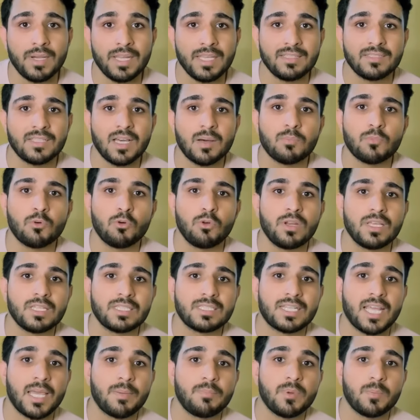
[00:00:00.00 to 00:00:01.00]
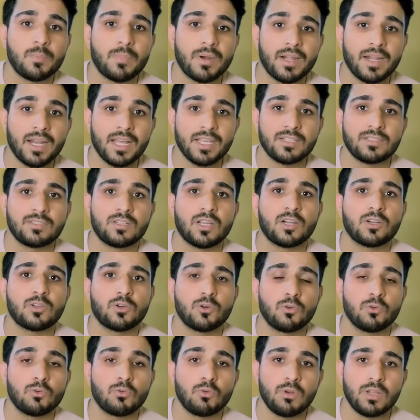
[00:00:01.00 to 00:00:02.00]
प्लीज़ आप कॉलेज टाइम में पढ़ना स्टार्ट
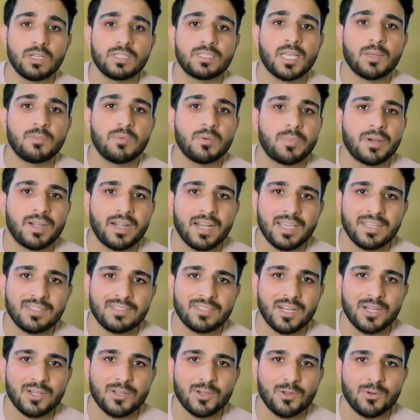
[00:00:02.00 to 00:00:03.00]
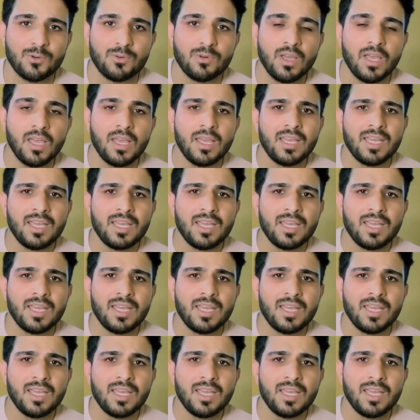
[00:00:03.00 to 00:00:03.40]
करो कॉलेज टाइम में पढ़ना स्टार्ट करो